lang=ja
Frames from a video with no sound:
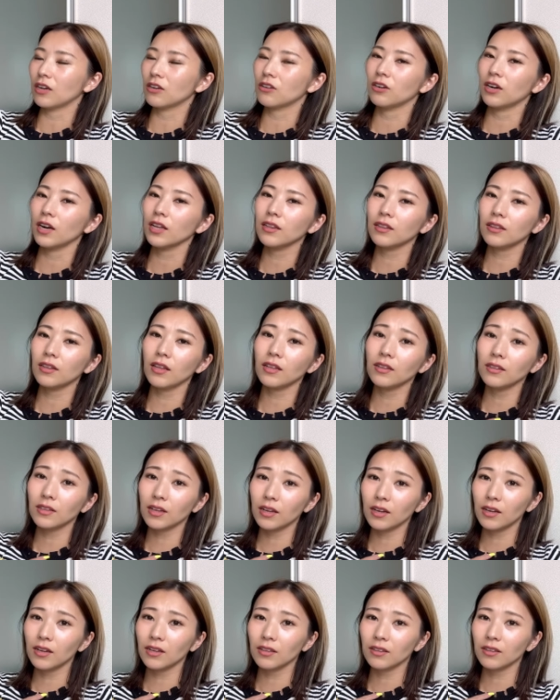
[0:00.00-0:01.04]
らってん
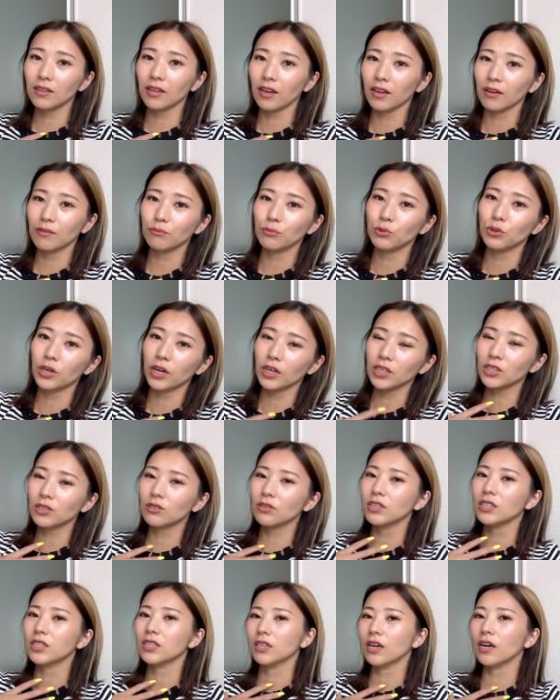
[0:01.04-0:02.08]
なーって、昔と
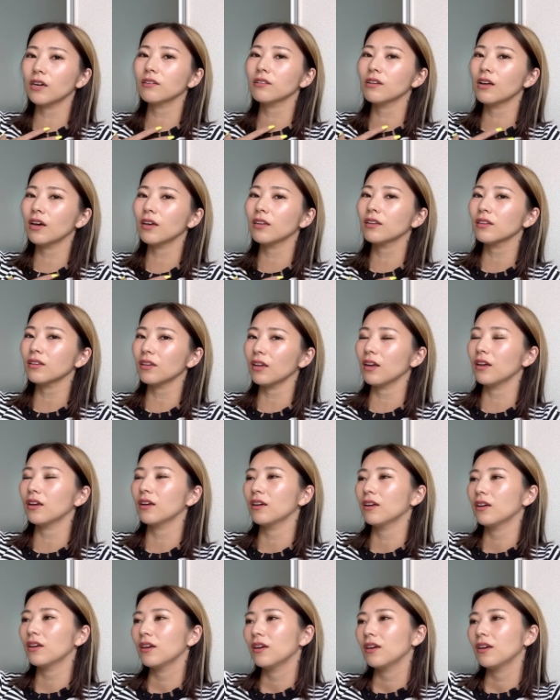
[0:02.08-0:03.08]
は違うなーって。